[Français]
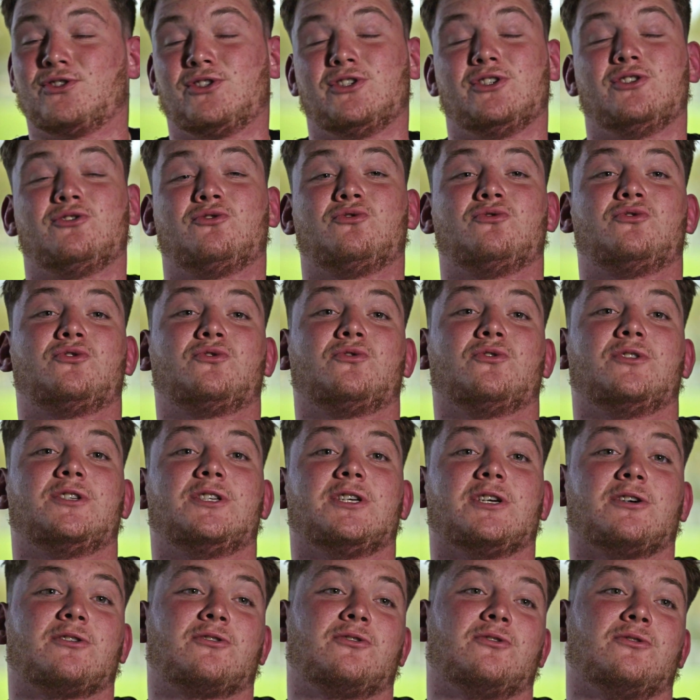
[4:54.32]
Si juste
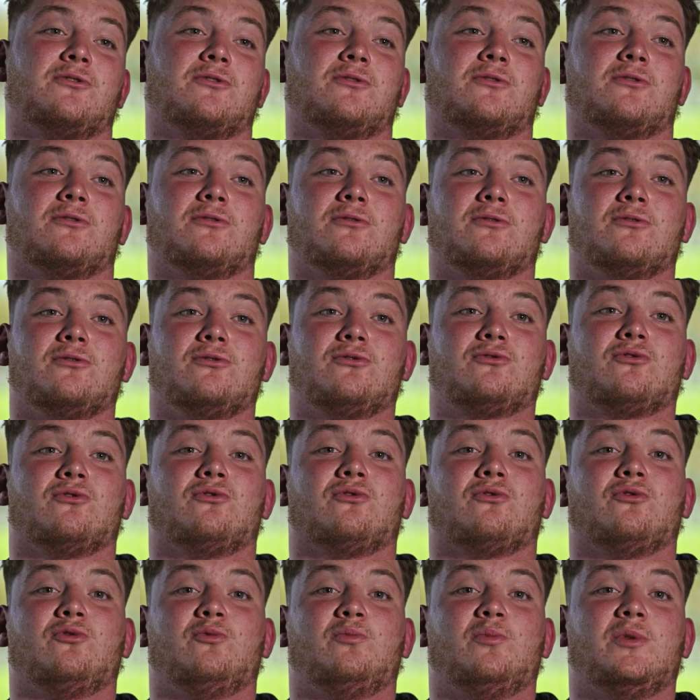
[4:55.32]
dire que, que
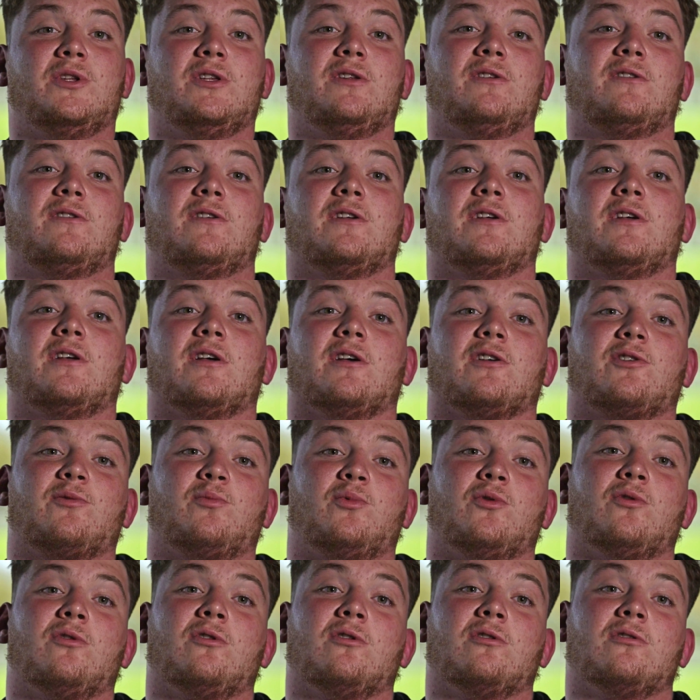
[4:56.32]
le rugby, c'est un
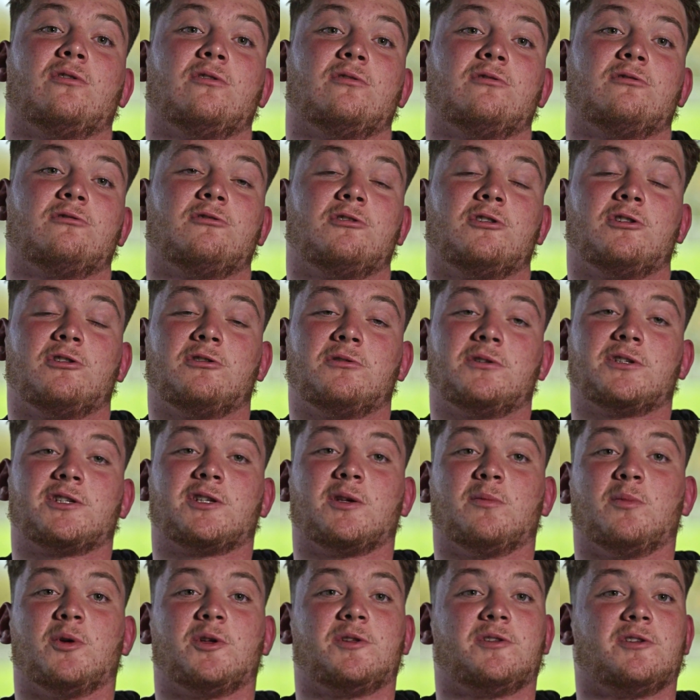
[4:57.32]
sport
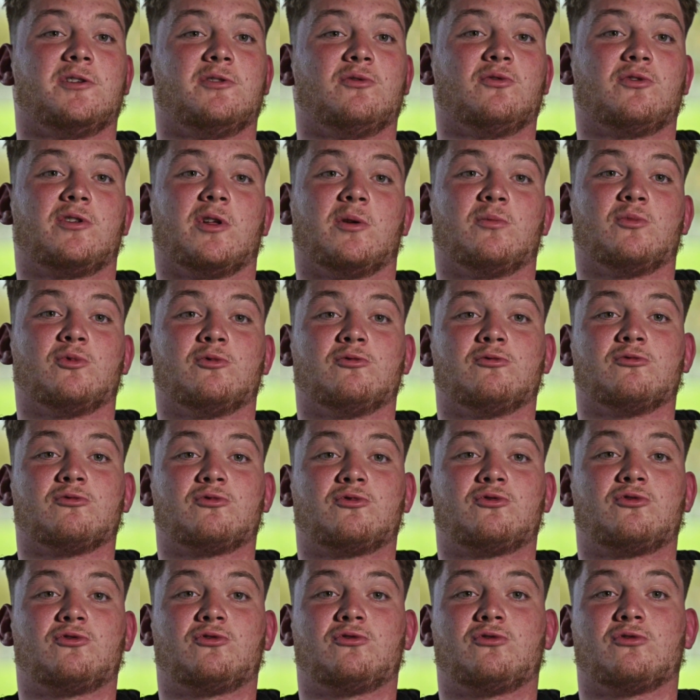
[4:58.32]
qui est basé notamment
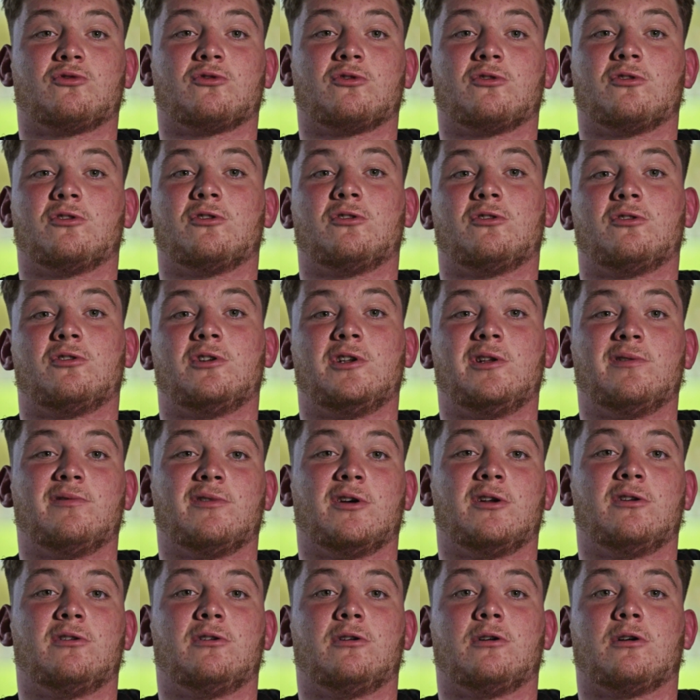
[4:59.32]
sur les
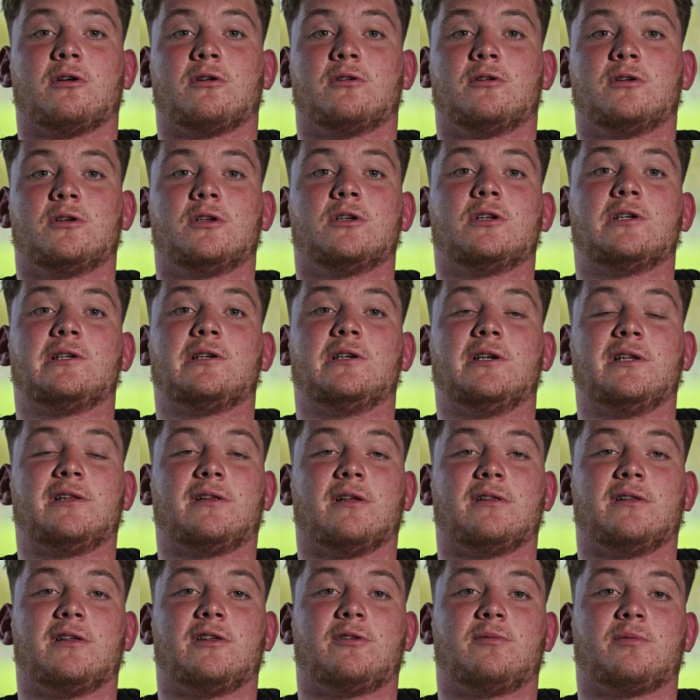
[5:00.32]
valeurs,
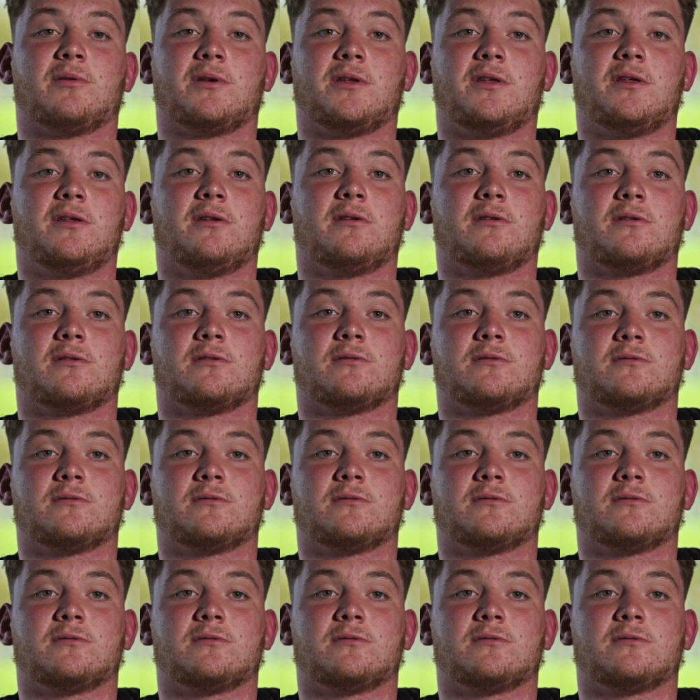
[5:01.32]
l'état d'esprit,